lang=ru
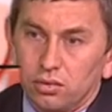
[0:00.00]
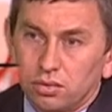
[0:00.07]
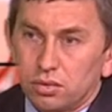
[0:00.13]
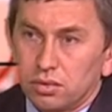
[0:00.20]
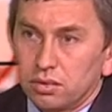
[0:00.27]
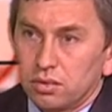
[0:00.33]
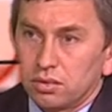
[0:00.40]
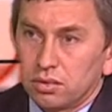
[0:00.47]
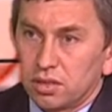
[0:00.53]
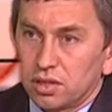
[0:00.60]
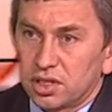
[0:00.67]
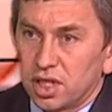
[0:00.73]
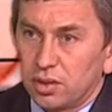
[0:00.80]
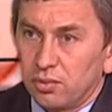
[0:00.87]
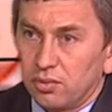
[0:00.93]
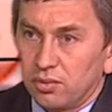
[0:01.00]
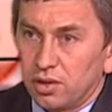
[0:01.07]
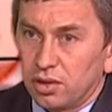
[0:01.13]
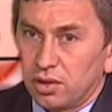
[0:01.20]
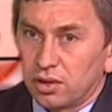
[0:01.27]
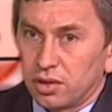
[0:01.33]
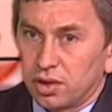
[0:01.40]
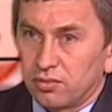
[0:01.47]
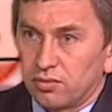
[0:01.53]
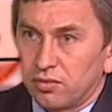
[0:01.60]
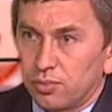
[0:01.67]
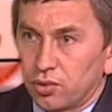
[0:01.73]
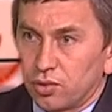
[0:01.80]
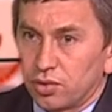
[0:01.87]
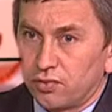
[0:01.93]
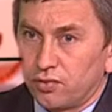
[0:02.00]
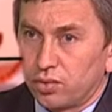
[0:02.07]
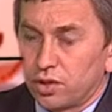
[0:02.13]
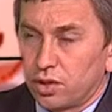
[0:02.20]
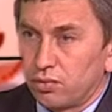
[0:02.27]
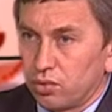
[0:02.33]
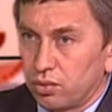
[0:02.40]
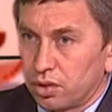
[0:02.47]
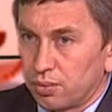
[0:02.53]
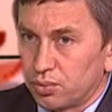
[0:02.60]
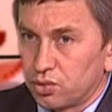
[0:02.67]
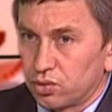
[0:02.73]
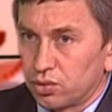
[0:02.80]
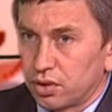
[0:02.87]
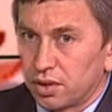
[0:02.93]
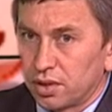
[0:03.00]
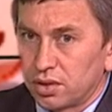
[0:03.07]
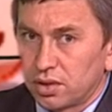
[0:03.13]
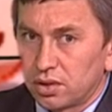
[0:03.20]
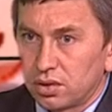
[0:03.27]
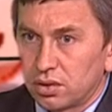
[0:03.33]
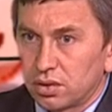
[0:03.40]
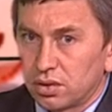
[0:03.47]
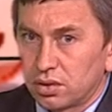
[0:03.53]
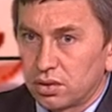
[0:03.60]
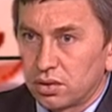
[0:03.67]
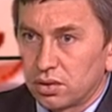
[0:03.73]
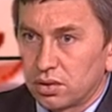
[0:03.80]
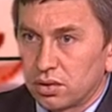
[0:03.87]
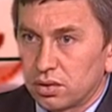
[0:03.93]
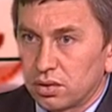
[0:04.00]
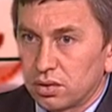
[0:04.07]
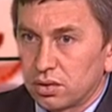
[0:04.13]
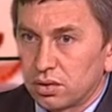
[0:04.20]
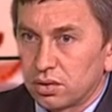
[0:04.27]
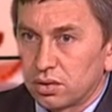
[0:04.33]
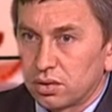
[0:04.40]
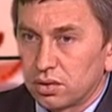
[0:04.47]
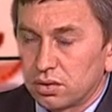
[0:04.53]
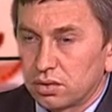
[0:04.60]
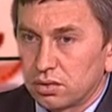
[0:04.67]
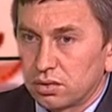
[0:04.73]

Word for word: Ну, на самом деле там вопросов очень много обсуждалось. Э,